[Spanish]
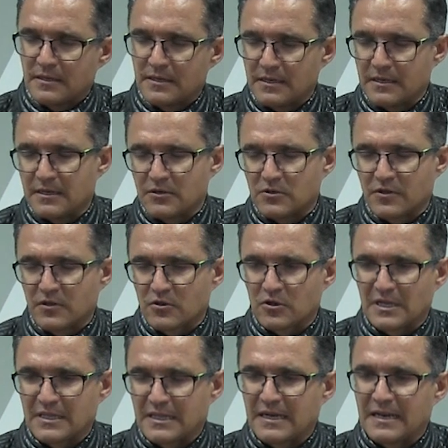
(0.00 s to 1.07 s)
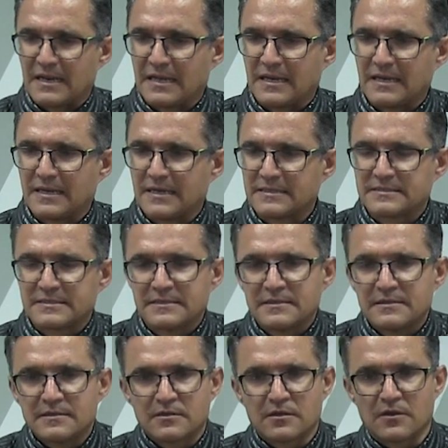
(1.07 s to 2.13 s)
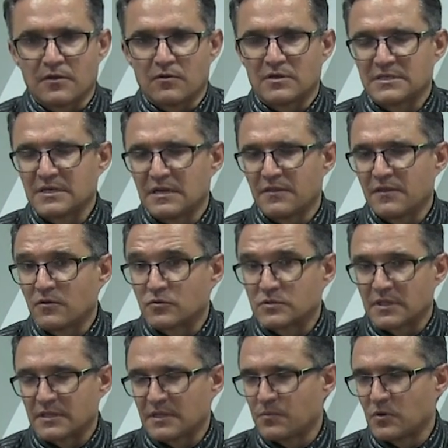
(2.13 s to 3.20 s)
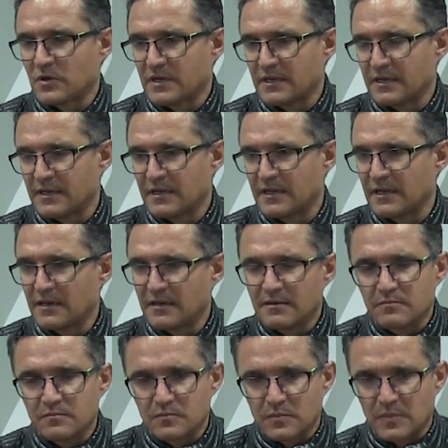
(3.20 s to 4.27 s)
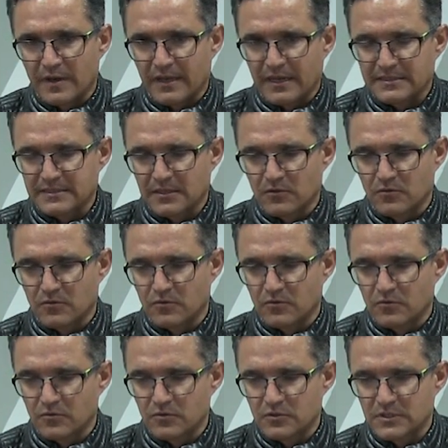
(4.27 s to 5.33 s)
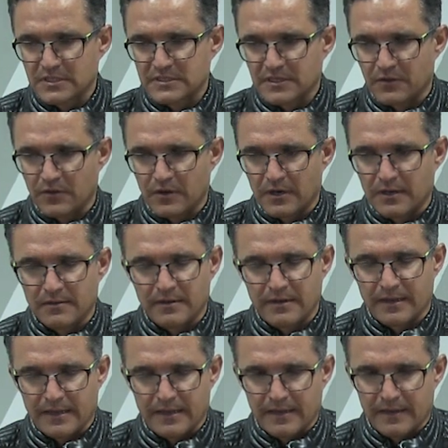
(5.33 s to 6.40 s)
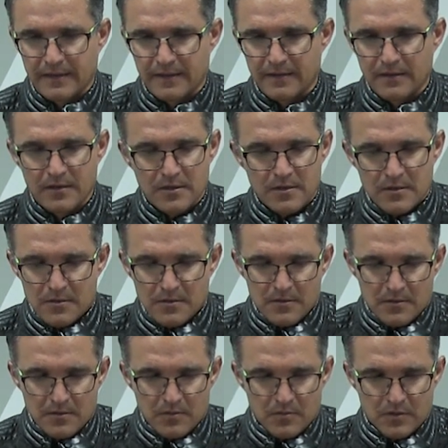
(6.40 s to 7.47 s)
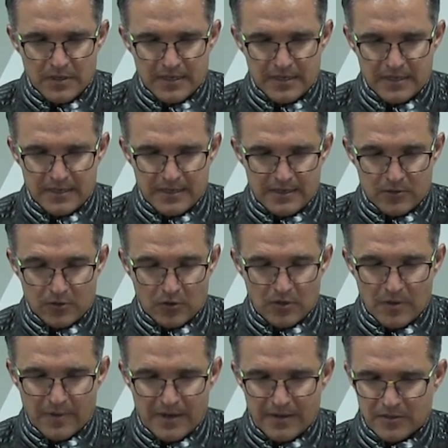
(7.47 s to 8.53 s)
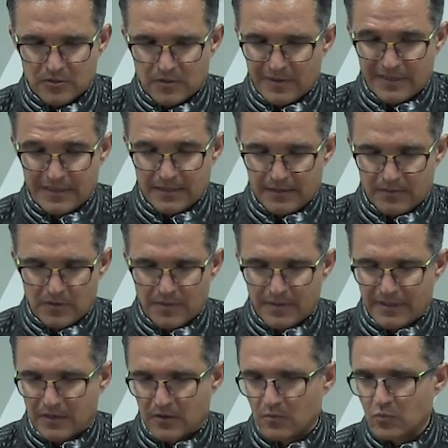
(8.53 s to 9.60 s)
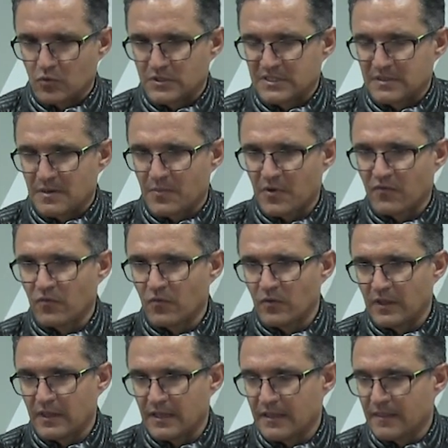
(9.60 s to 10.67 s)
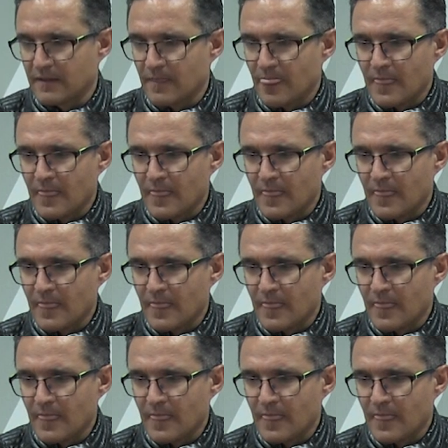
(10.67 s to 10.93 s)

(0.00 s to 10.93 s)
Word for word: los centros laterales. Es decir, una serie de circunstancias pues que la verdad que ha estado sensacional. La verdad que eh, no tengo ni palabras, solamente voy a lamentar con muchísima profundidad